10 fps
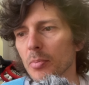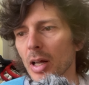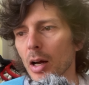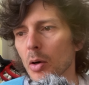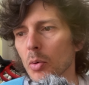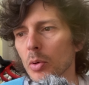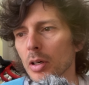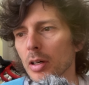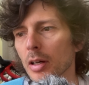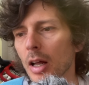miał,
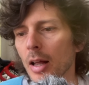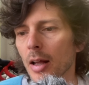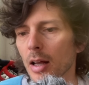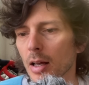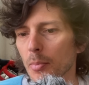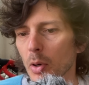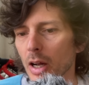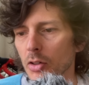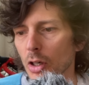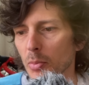y, y,
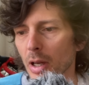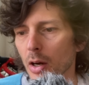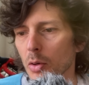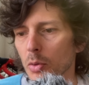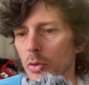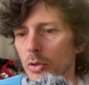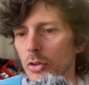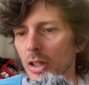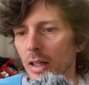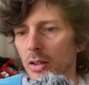Pogaczar miał
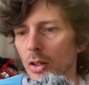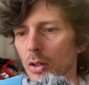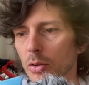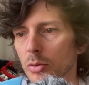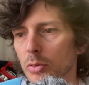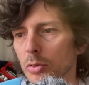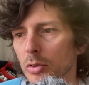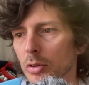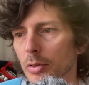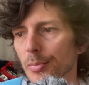średnią,
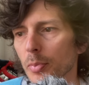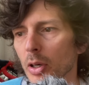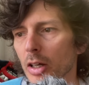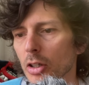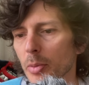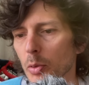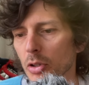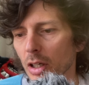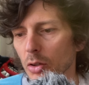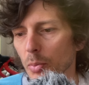Pogaczar miał
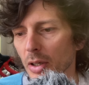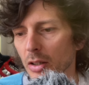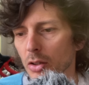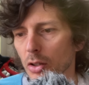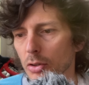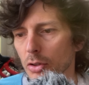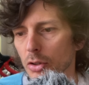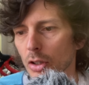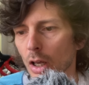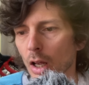średnią
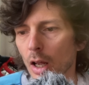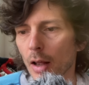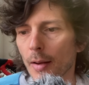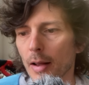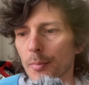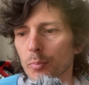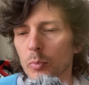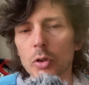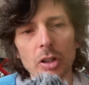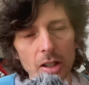prędkość
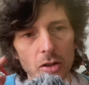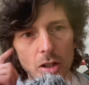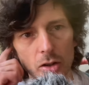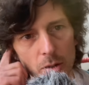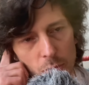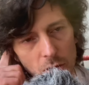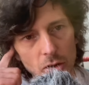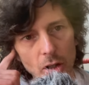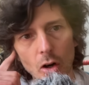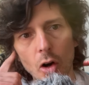
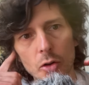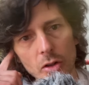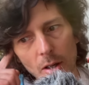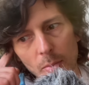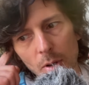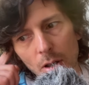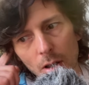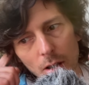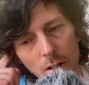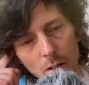40,8
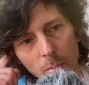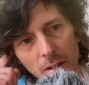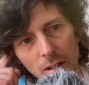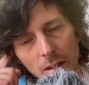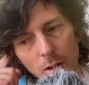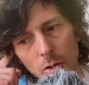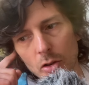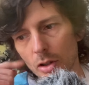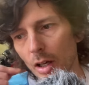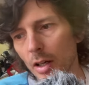km na
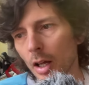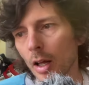godzinę.